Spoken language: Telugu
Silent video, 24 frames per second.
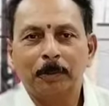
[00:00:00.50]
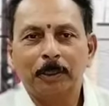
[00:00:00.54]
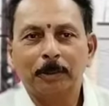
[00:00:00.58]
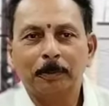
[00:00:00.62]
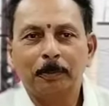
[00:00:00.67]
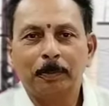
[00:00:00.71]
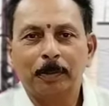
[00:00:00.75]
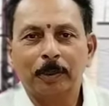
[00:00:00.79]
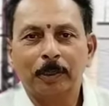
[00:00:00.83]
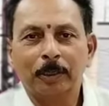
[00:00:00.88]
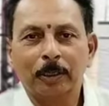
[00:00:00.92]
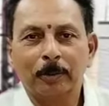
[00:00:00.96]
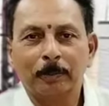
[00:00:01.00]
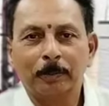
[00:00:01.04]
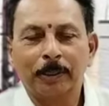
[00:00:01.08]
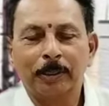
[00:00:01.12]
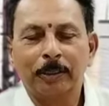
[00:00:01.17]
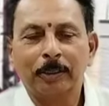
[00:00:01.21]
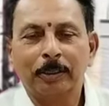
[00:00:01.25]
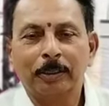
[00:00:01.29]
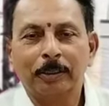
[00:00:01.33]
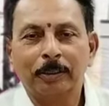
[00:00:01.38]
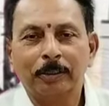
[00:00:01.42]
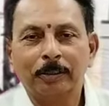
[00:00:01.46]
ఎండలు
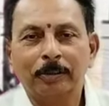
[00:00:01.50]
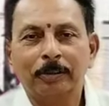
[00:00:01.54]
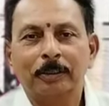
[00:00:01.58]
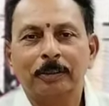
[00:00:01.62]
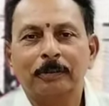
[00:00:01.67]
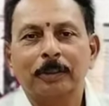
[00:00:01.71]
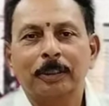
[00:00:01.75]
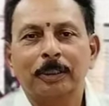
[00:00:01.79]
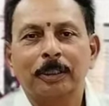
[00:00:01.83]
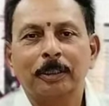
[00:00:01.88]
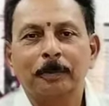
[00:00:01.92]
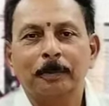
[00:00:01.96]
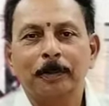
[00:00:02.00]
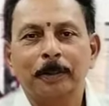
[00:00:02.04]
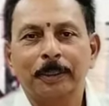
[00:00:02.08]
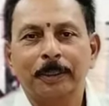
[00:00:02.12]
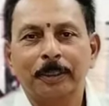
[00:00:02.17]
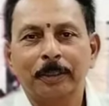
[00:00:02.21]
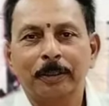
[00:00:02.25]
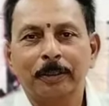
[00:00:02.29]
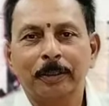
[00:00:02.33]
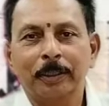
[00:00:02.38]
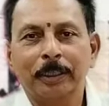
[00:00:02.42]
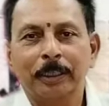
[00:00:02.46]
మండిపోతున్నాయి
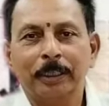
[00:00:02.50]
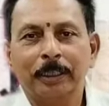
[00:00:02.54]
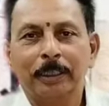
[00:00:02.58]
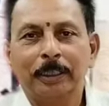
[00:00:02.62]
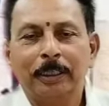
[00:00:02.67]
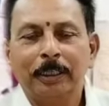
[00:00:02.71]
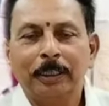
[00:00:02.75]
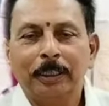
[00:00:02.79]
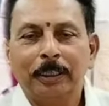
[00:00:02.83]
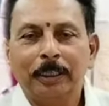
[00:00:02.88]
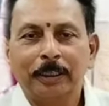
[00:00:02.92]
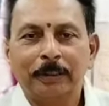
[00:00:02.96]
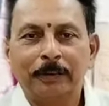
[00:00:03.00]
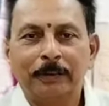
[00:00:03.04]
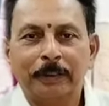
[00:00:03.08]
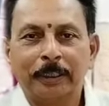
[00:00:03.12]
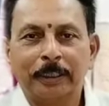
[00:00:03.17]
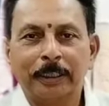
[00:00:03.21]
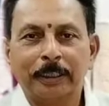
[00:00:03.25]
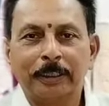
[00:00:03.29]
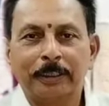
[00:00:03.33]
మంటలు రేపుతున్నాయి